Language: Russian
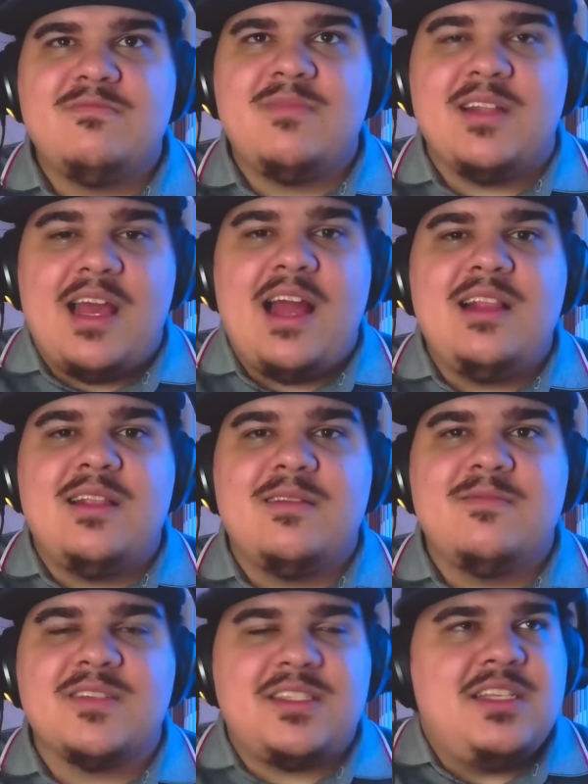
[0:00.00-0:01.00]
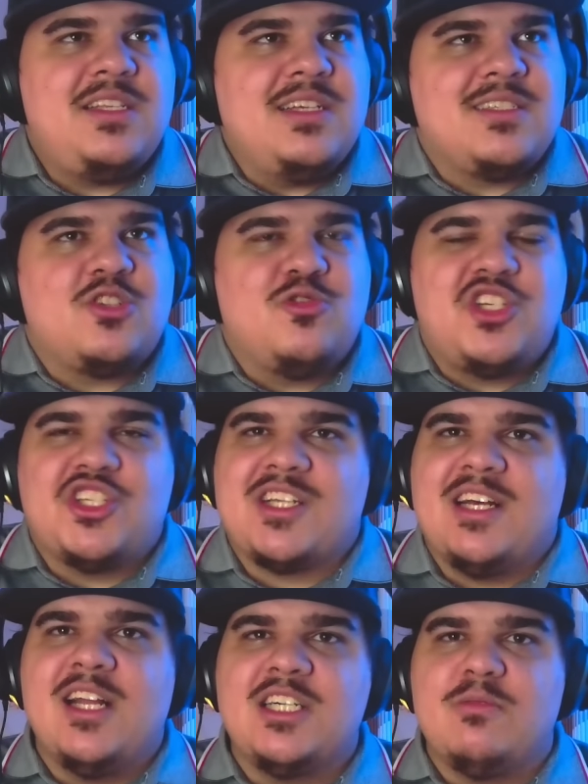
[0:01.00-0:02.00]
Реально? Кстати, интересно, что сейчас с
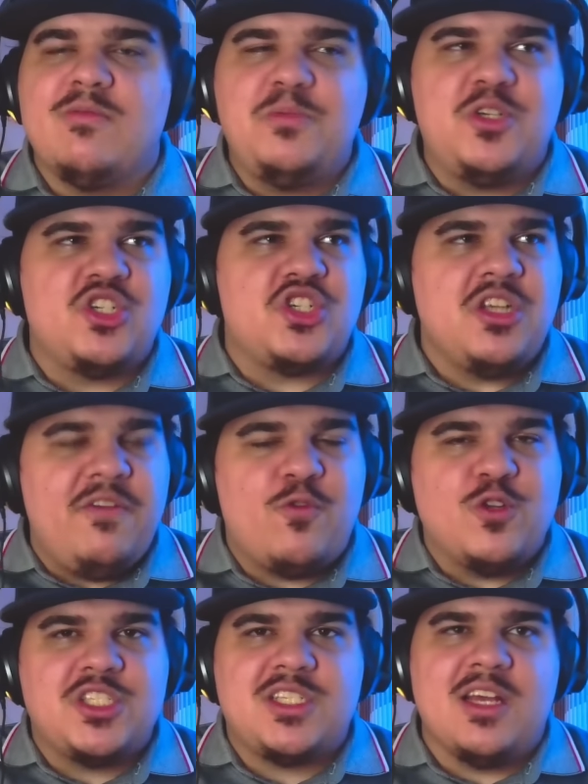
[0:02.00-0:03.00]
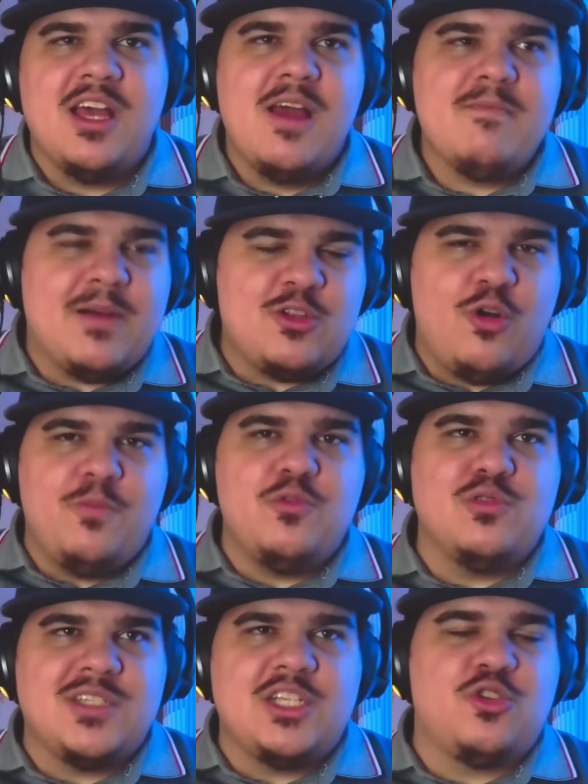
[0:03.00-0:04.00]
каналом? Вообще жив? Хочется подробнее
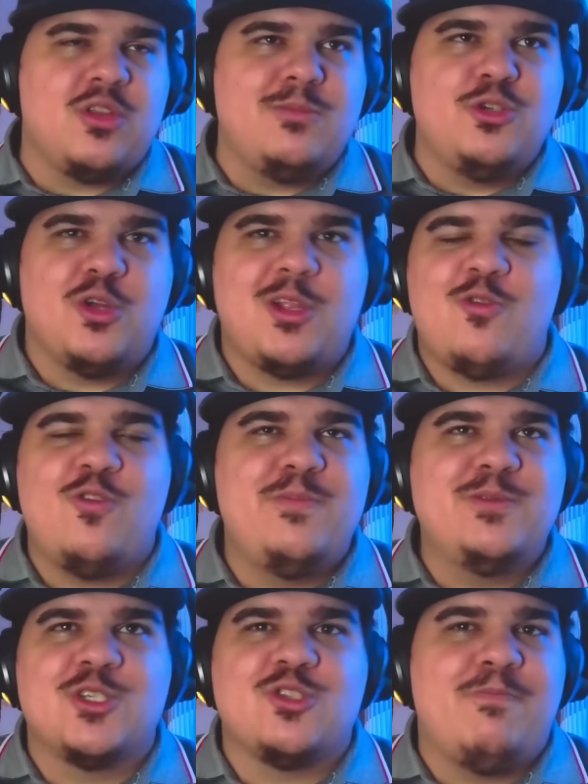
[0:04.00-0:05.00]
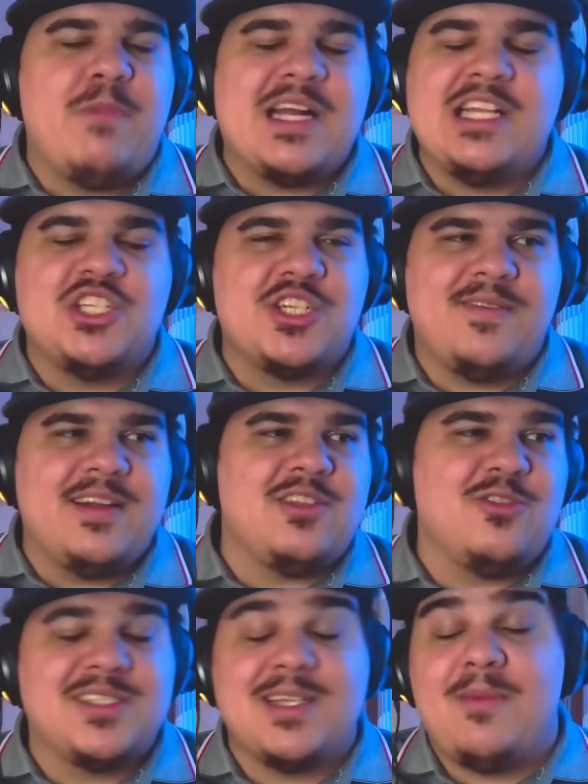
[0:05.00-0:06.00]
узнать, что там еще такого было, чтобы покринжевать.
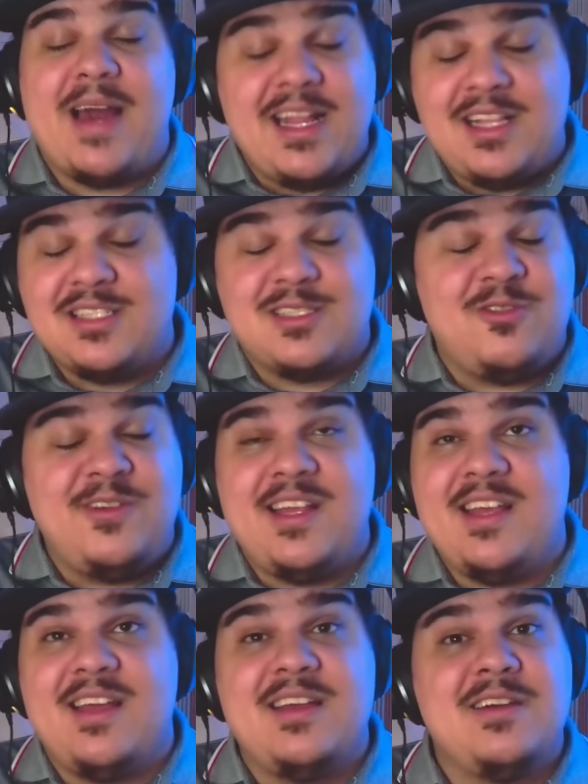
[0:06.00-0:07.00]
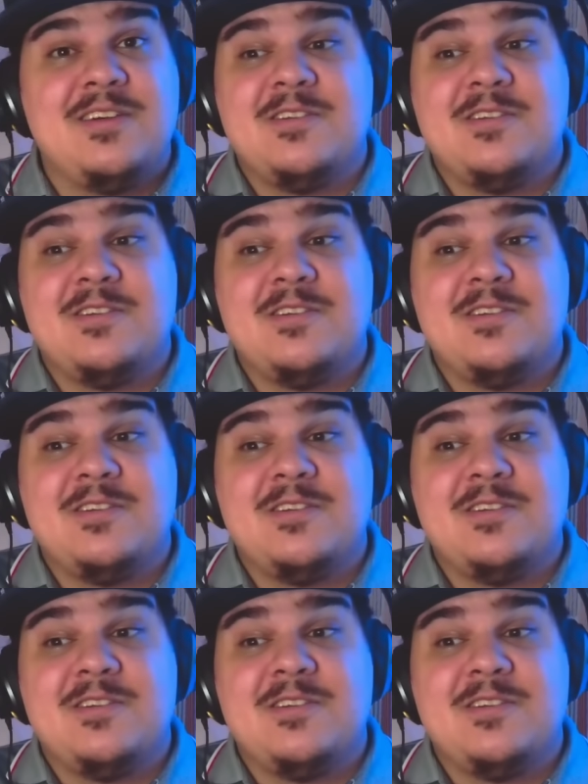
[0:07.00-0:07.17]
Но сама эта история